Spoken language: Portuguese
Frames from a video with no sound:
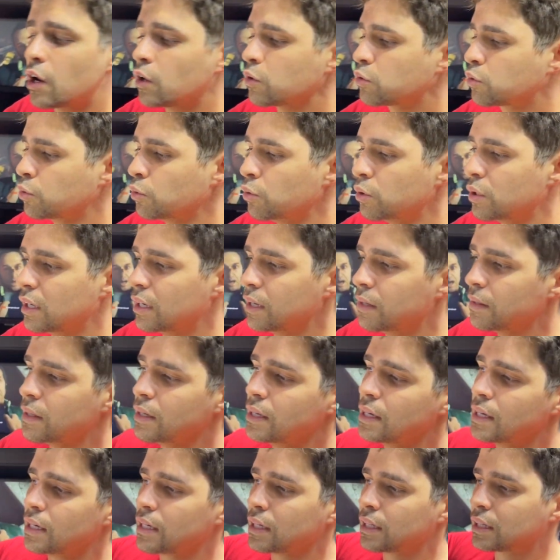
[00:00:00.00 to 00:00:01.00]
altura.
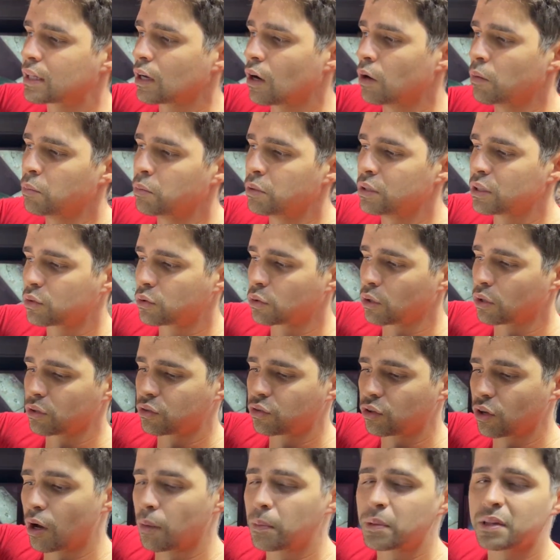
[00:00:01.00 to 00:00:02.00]
Então o monitor
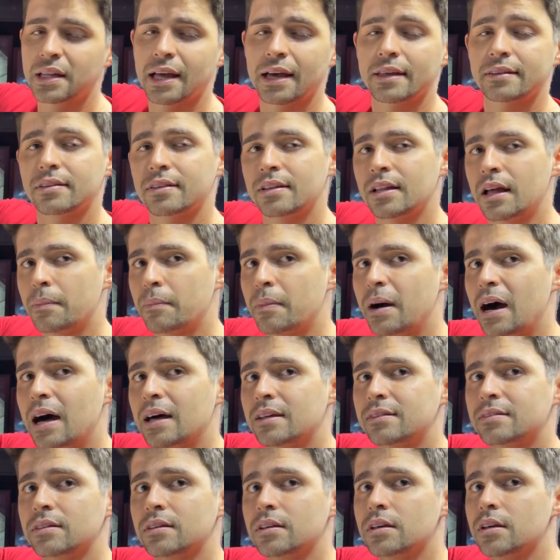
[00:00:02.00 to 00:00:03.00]
sobe e desce na
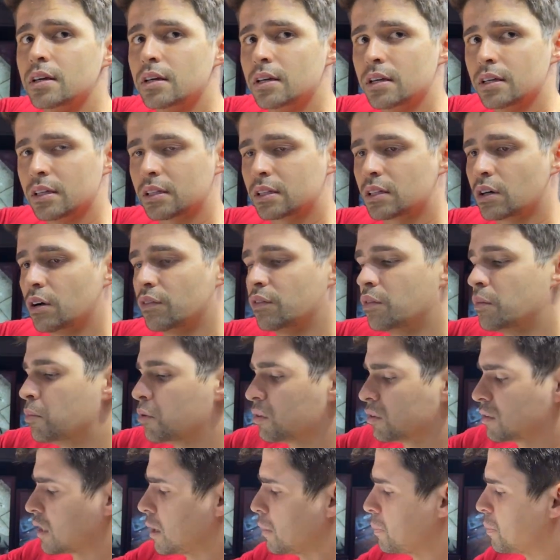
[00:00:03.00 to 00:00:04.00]
base, então eu vou
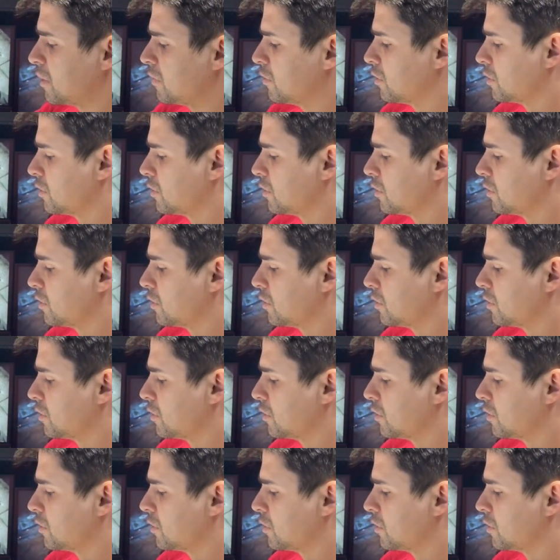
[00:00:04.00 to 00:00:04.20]
mostrar para